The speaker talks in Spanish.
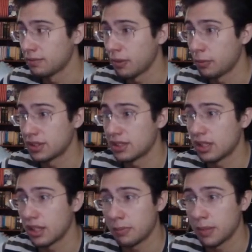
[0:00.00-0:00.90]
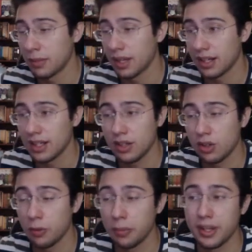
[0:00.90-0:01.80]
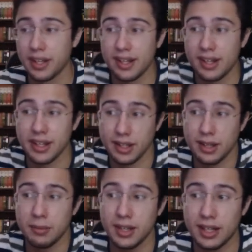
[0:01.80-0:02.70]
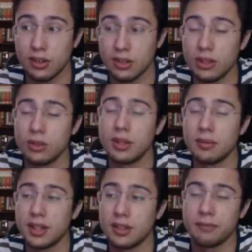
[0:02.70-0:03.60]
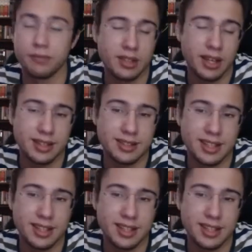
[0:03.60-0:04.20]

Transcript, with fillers: pues es tener Premier League o poder darle química con algún híbrido. Así